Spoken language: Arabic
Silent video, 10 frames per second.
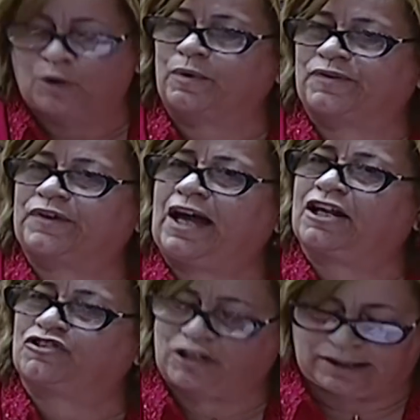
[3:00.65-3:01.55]

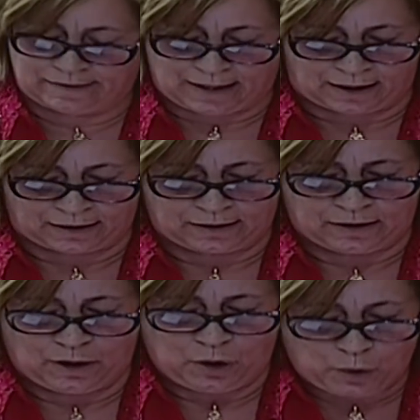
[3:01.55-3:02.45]
والصحة الجيدة
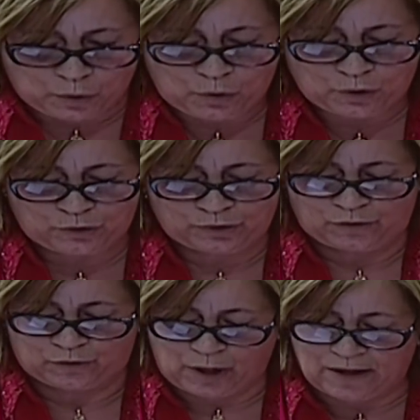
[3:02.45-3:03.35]
حلول
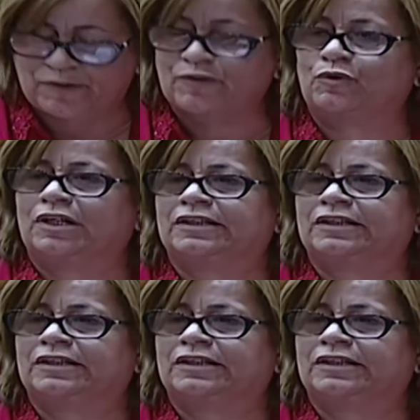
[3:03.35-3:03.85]
تؤسس